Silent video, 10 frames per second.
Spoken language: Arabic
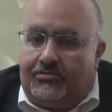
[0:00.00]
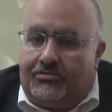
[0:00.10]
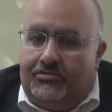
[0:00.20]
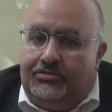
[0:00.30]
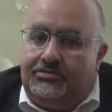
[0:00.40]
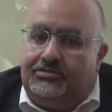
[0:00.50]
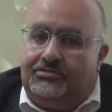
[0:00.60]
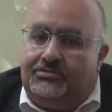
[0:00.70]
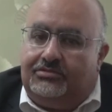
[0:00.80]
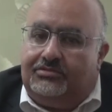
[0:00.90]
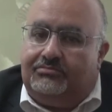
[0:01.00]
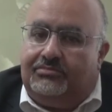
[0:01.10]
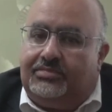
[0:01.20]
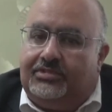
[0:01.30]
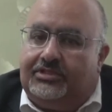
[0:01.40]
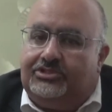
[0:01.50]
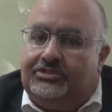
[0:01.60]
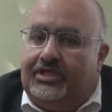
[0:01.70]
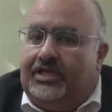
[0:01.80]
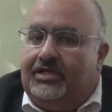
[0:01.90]
كنت
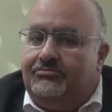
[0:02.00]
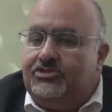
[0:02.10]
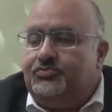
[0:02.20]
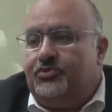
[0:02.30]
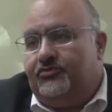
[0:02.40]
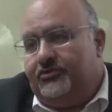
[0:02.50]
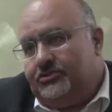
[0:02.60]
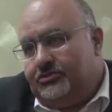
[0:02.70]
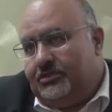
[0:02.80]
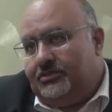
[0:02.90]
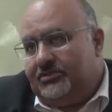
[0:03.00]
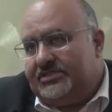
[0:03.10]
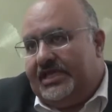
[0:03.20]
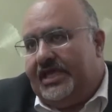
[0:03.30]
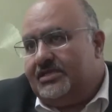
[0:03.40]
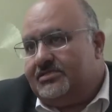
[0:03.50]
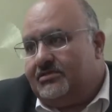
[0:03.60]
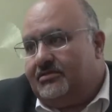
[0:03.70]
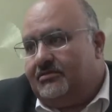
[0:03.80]
بشتغل مش بروفيشنال بس از